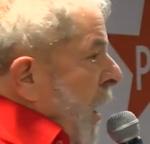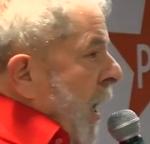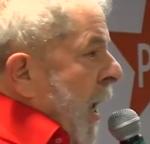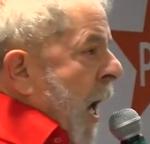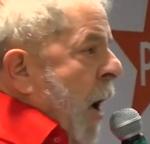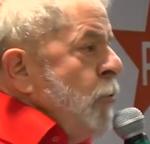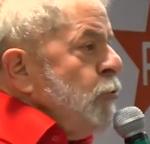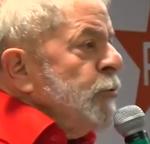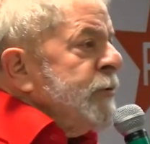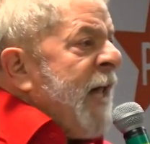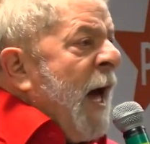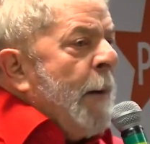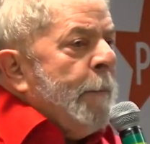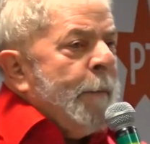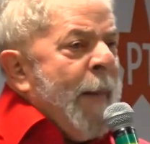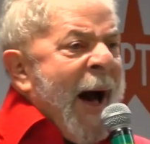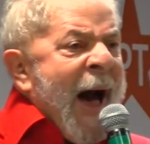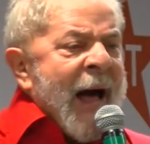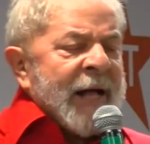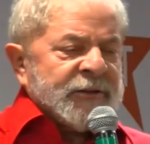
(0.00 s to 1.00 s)
É um
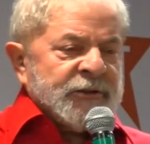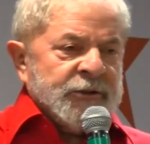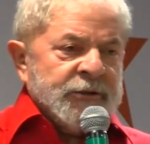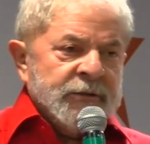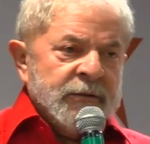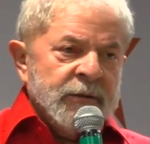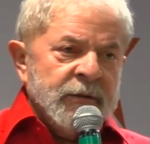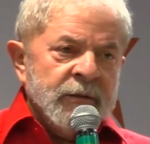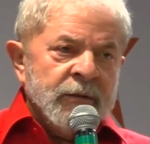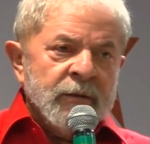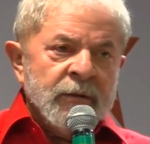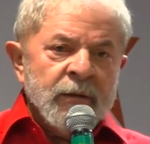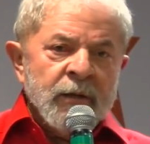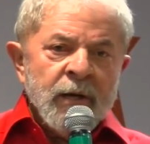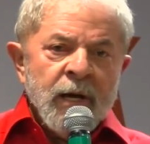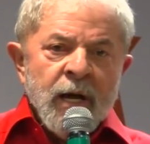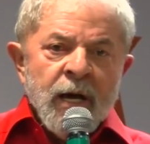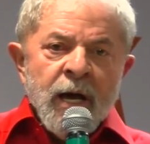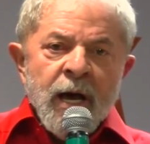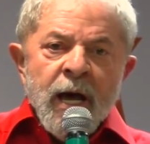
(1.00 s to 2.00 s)
debate.
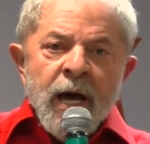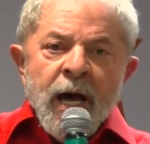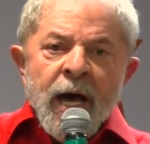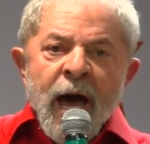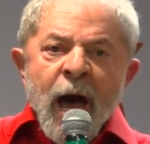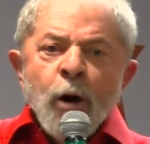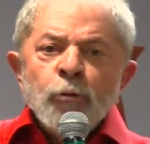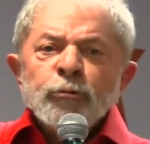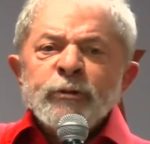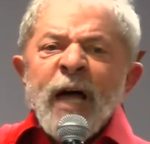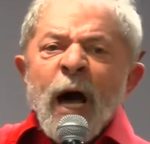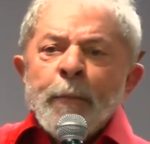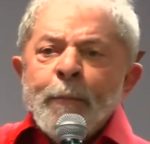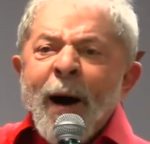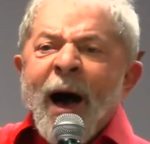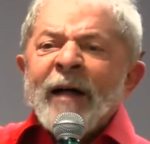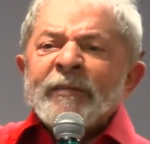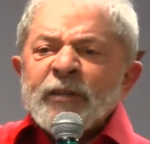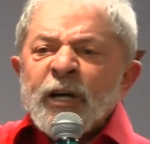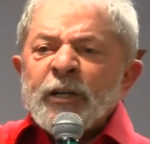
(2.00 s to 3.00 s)
É um
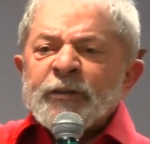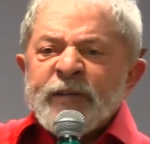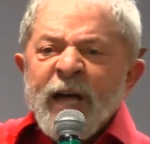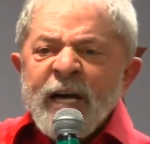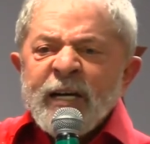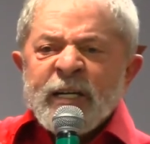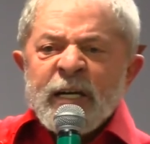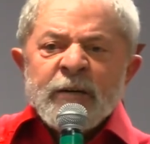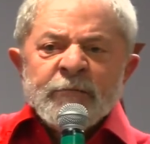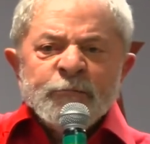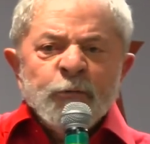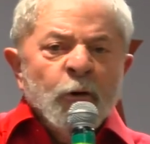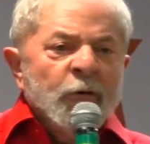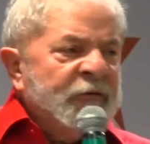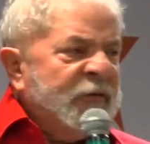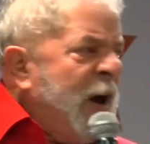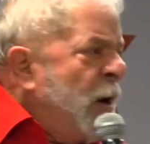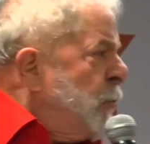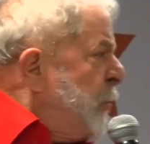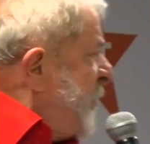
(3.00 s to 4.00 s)
debate que tem que
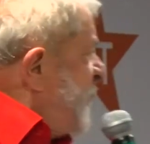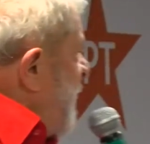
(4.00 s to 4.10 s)
envolver os